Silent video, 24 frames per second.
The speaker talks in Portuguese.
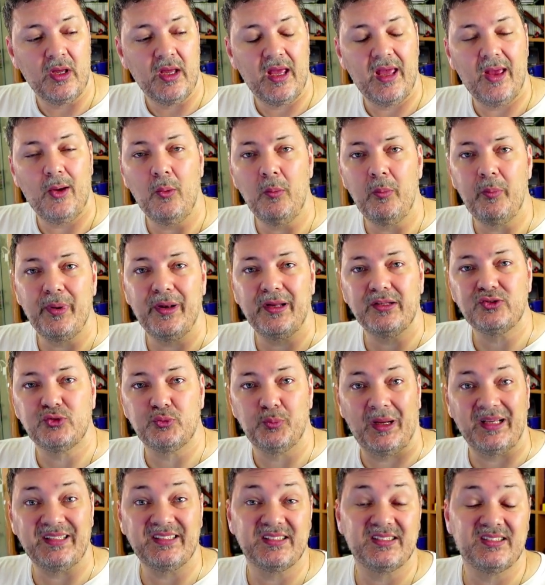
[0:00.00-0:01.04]
a um preço
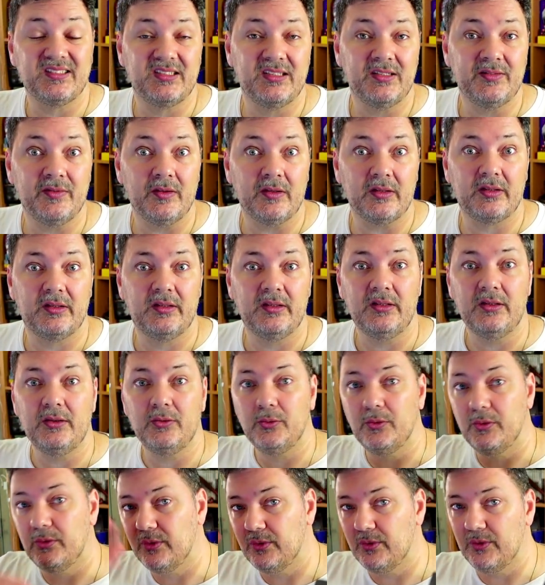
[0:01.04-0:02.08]
mais acessível que
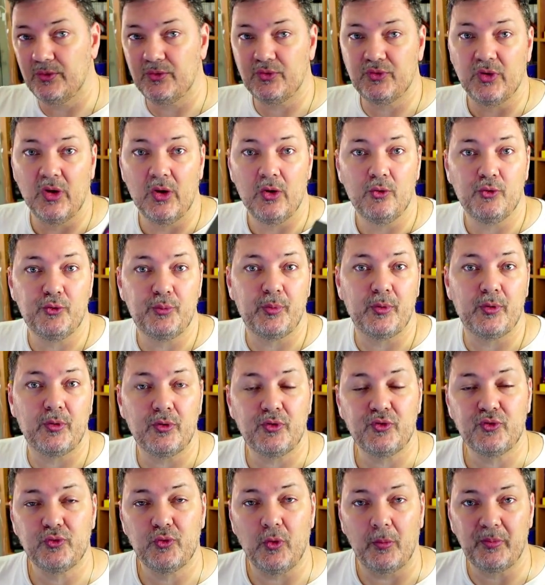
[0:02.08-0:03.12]
os, os
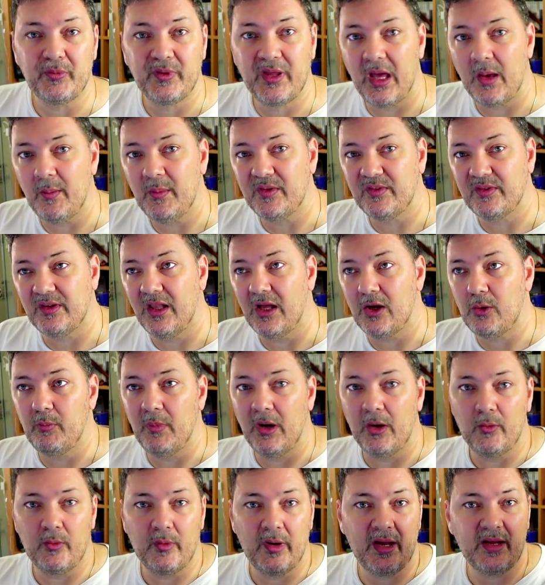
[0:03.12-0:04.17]
produtos de topo de gama, sei lá, como
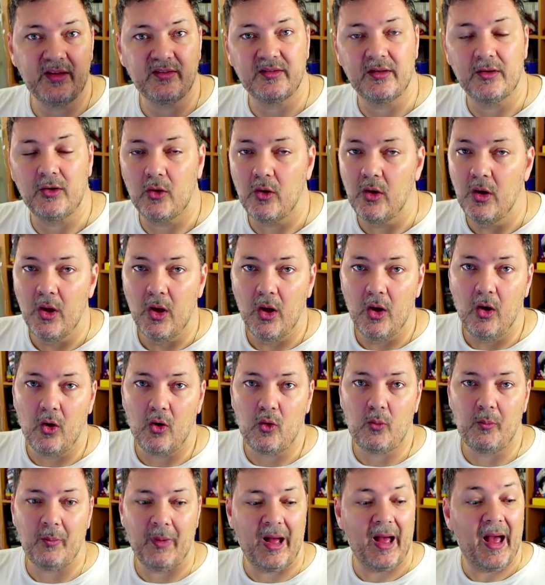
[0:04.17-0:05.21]
a Razer ou,
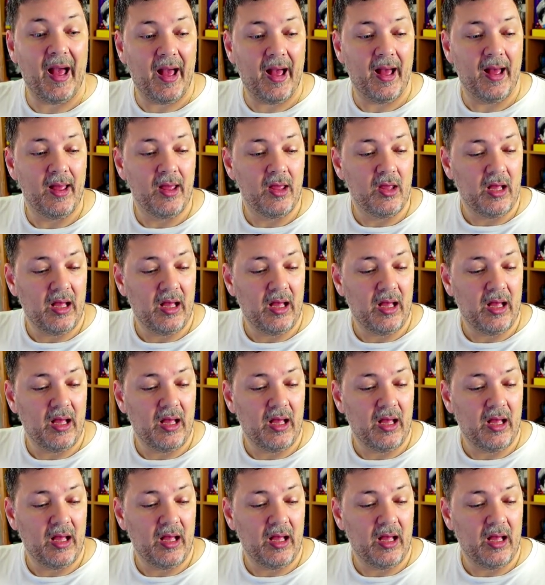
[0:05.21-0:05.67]
ou como a,